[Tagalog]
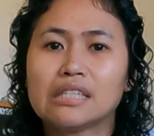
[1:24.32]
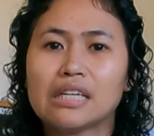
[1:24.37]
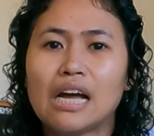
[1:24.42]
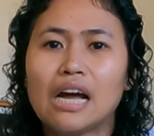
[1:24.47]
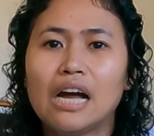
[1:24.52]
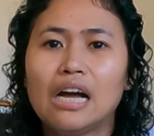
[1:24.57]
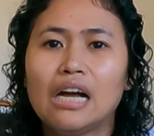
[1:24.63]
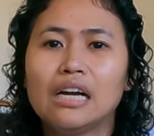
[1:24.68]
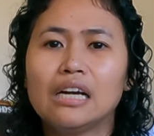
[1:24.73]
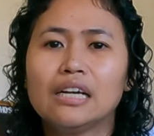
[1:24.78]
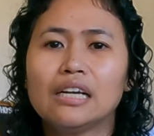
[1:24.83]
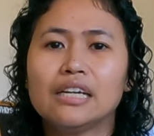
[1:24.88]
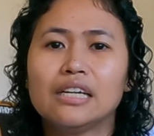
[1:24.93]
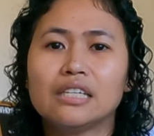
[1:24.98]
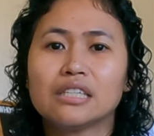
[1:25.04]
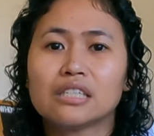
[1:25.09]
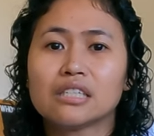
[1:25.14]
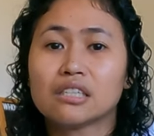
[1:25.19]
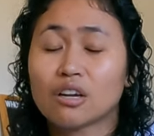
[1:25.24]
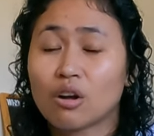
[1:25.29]
Isa
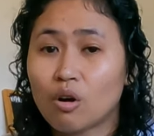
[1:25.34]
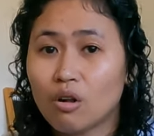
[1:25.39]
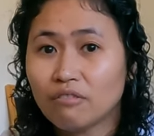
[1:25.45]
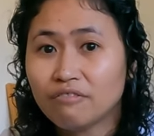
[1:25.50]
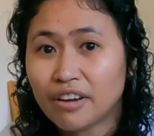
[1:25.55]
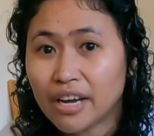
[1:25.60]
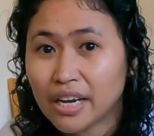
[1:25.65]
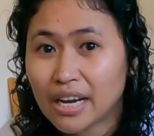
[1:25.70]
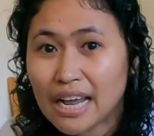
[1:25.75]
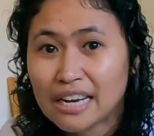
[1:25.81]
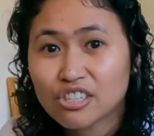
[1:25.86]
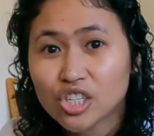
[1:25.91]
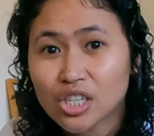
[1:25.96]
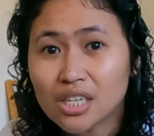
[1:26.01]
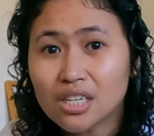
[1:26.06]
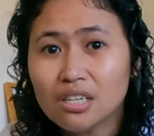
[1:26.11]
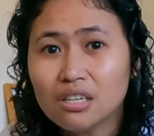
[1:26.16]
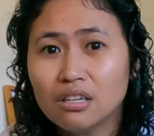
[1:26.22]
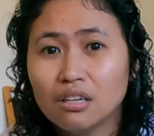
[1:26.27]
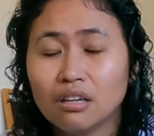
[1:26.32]
is call
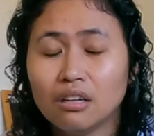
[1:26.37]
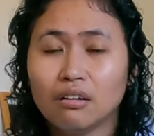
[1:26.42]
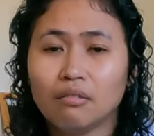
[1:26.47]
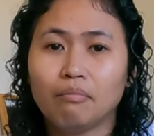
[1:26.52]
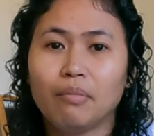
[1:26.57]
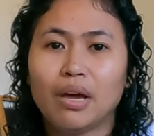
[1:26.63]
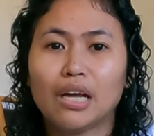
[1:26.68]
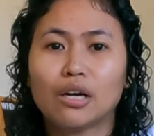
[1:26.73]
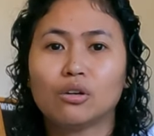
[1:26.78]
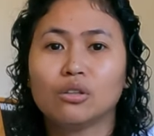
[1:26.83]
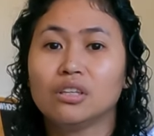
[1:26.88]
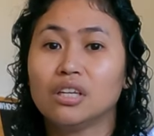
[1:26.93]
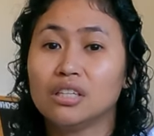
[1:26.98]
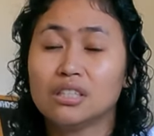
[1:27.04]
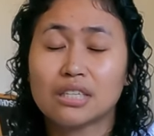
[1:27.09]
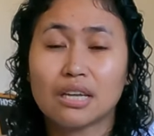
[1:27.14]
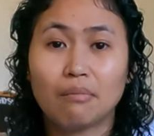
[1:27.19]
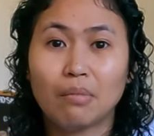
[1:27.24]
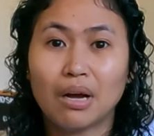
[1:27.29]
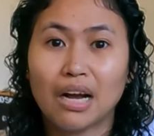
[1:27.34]
financial. Meron
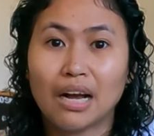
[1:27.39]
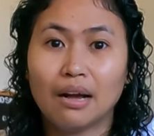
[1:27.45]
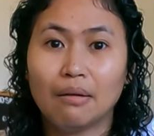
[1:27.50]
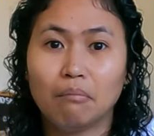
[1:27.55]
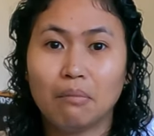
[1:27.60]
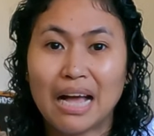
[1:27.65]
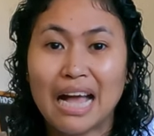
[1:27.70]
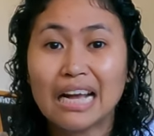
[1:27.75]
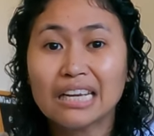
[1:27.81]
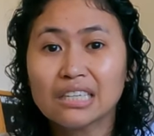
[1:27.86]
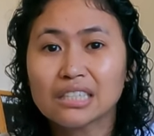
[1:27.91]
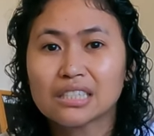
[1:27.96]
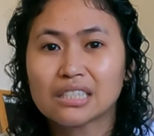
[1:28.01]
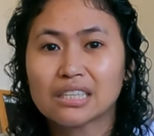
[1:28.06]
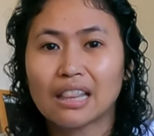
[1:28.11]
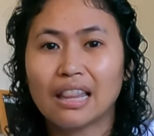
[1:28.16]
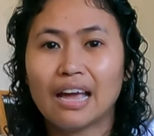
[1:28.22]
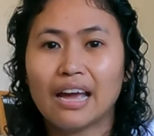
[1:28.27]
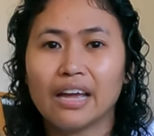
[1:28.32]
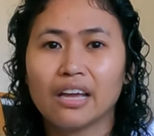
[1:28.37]
din sa mga
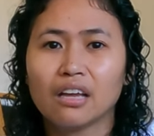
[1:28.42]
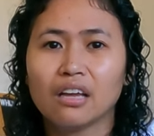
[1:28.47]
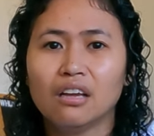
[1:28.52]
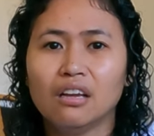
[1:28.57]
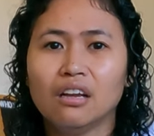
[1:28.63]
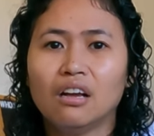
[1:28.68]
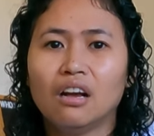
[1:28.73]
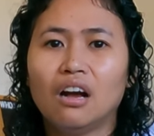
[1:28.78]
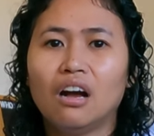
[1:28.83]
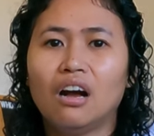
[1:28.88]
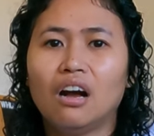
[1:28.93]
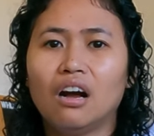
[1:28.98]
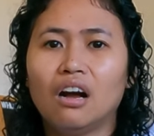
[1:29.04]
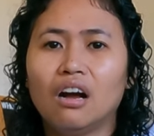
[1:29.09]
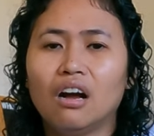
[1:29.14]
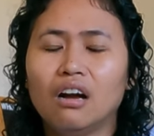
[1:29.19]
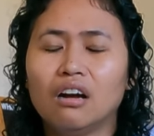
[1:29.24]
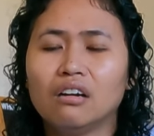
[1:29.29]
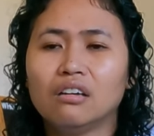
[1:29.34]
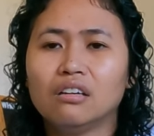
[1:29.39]
banks like
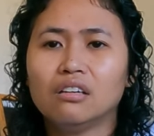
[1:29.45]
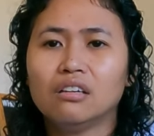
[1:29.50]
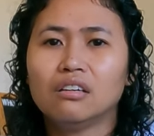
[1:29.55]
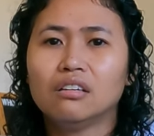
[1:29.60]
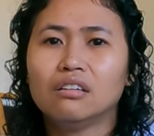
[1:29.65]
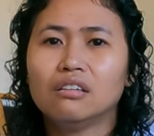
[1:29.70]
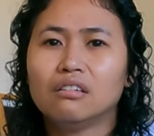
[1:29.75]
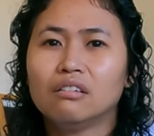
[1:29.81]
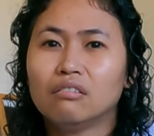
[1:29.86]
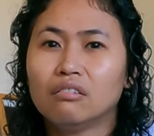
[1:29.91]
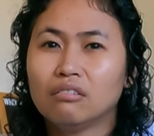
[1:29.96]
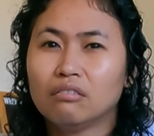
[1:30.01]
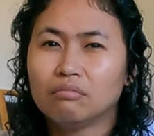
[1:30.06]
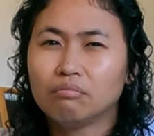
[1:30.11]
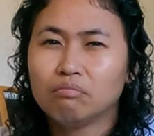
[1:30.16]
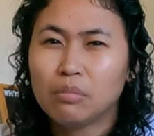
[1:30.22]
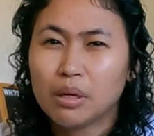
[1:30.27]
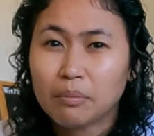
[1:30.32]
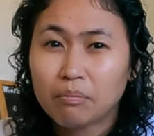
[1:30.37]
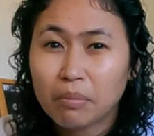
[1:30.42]
uh,
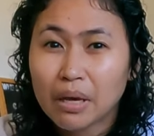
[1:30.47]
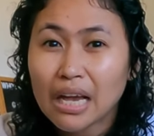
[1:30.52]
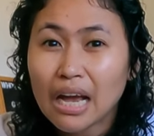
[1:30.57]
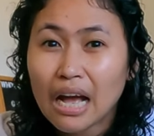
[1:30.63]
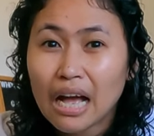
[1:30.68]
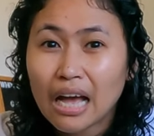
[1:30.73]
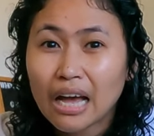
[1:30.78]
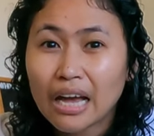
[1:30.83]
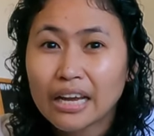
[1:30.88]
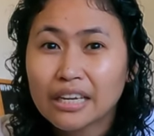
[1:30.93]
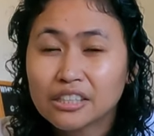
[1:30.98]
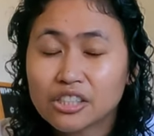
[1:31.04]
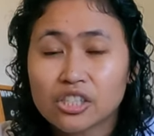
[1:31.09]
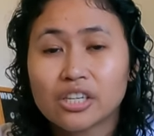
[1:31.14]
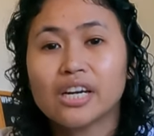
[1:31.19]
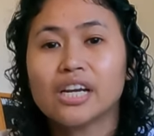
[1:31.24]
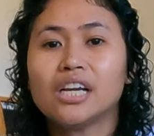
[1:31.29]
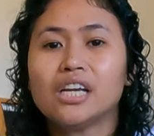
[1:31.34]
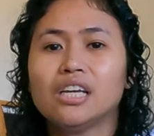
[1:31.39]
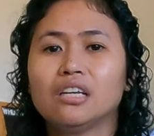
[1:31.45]
BPI,
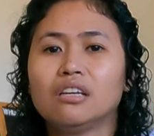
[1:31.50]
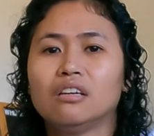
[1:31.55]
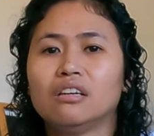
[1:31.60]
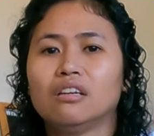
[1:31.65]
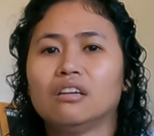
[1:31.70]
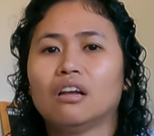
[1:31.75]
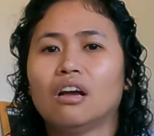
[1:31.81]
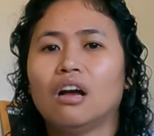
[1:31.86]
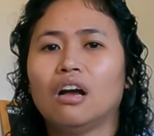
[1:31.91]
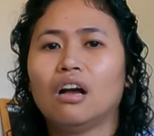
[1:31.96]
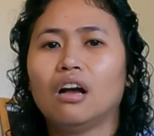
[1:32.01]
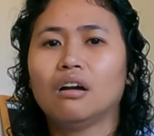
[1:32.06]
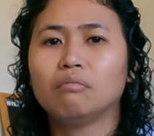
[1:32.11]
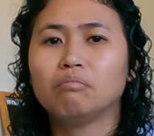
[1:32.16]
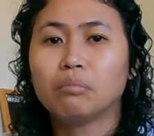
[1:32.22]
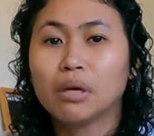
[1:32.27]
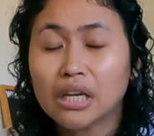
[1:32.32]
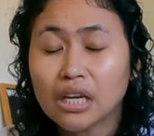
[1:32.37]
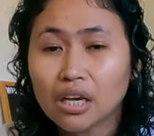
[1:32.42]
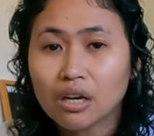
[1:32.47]
Trade,
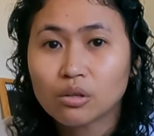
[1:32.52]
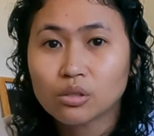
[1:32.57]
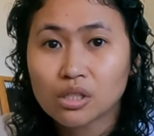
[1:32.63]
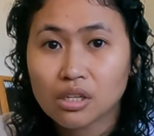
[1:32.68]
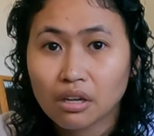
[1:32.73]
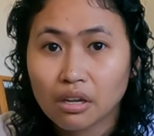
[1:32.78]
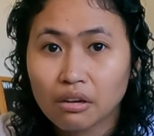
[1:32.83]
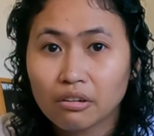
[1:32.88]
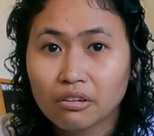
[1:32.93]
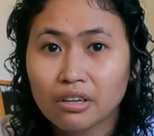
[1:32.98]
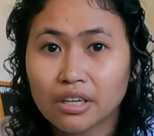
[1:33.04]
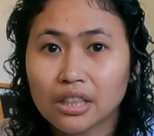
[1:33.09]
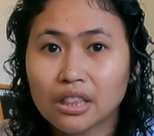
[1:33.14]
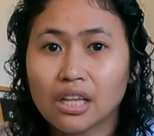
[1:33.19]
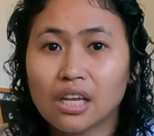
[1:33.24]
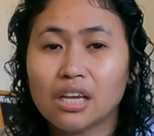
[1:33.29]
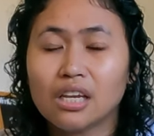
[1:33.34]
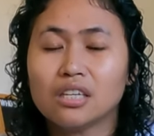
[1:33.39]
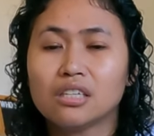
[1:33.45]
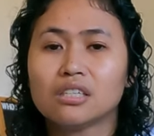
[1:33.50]
uh, BDO
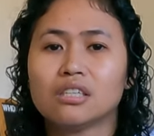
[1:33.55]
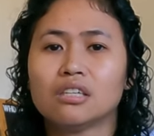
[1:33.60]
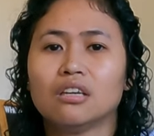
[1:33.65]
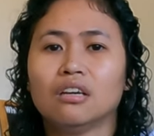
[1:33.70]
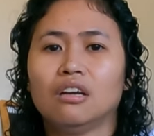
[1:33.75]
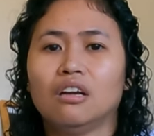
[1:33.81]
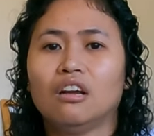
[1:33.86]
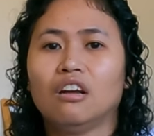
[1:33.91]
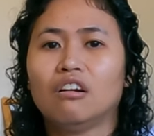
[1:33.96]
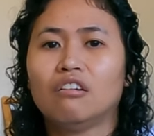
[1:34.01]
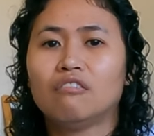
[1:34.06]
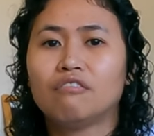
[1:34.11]
Securities,